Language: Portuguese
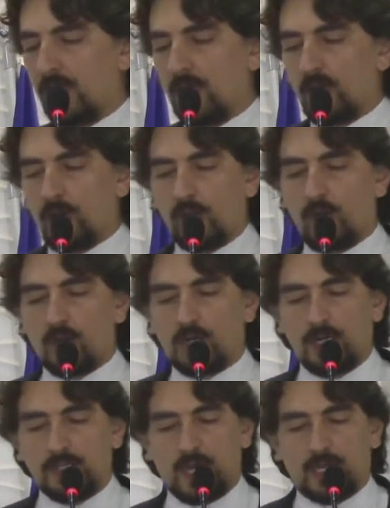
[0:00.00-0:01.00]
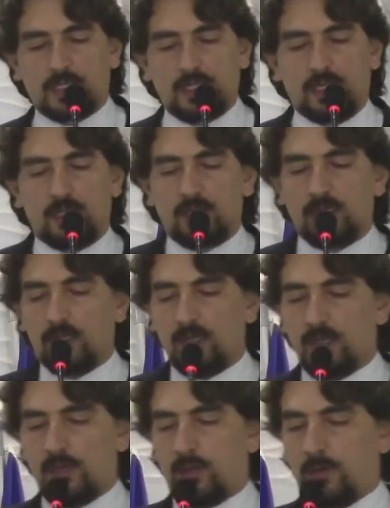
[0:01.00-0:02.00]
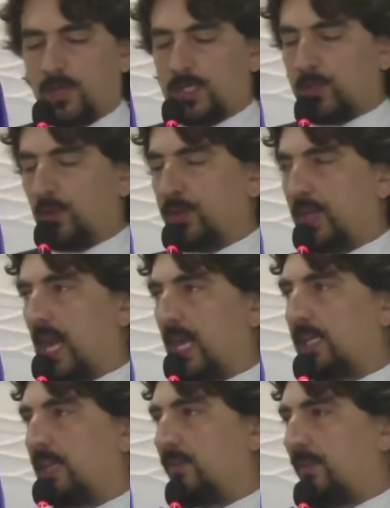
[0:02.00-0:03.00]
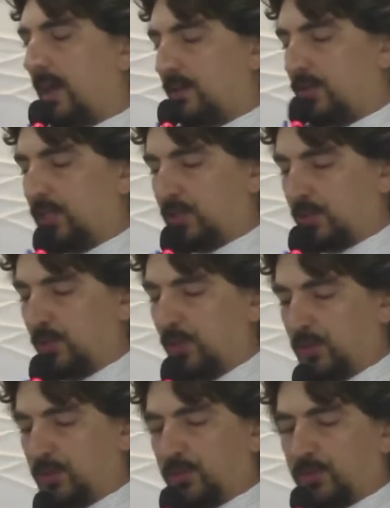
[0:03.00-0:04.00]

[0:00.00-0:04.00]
Colocando aqui, como escutei aqui vários discursos,